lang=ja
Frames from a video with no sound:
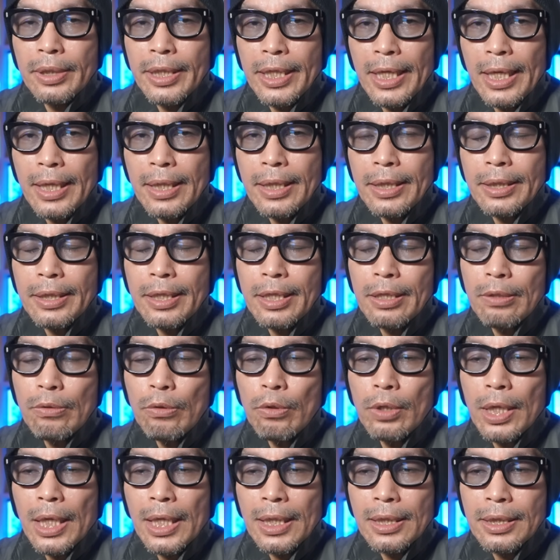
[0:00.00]
リアリティ
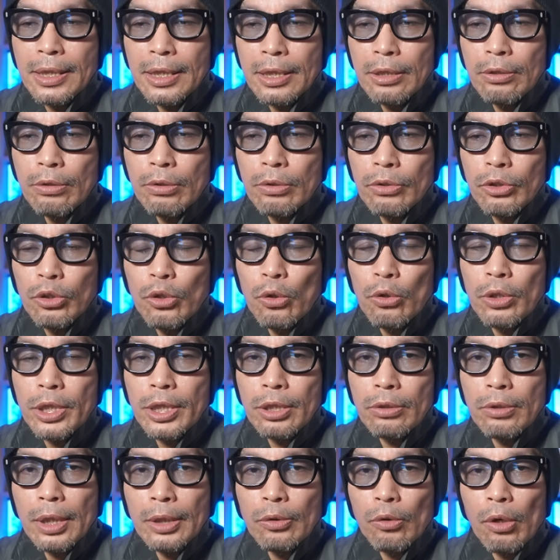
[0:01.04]
を感じる上
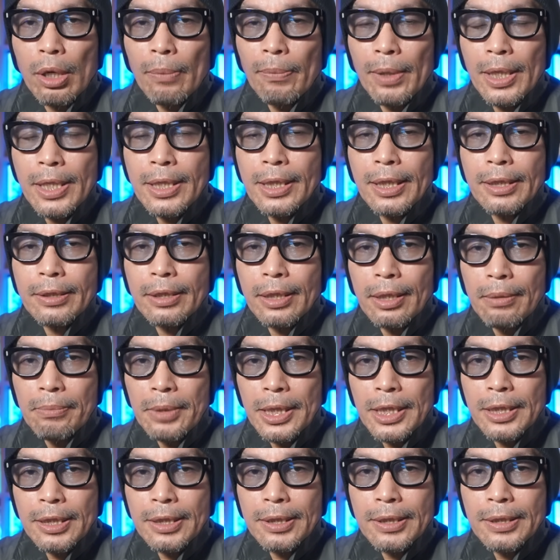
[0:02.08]
質なドラマになってい
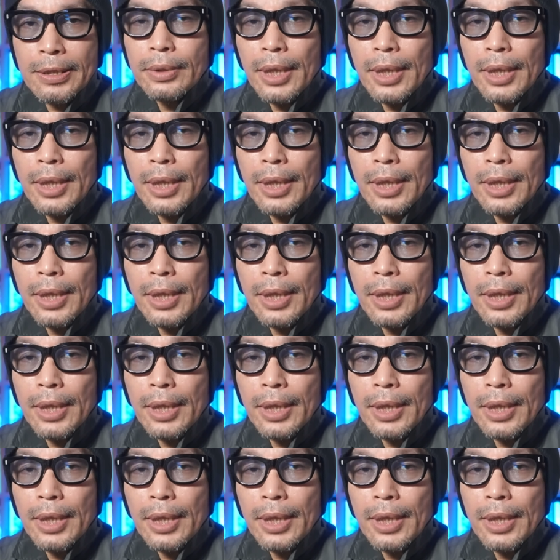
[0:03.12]
ます。